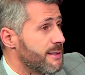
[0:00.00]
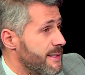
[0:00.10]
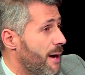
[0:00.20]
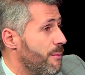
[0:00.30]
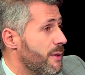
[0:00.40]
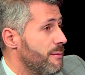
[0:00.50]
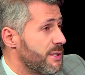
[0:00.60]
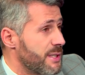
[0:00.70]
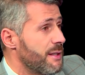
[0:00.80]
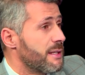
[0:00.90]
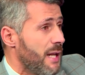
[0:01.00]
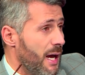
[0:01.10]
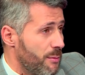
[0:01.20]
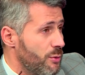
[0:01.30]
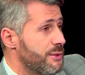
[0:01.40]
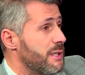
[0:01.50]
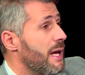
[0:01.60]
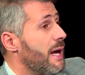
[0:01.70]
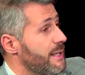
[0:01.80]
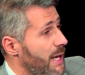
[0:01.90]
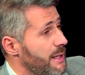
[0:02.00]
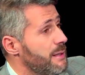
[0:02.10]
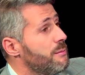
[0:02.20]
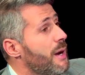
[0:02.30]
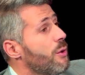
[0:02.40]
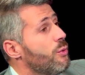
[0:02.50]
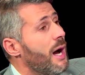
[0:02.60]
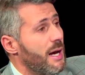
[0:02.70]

صعب مش تقدر تلحق بلوس يعني ما هو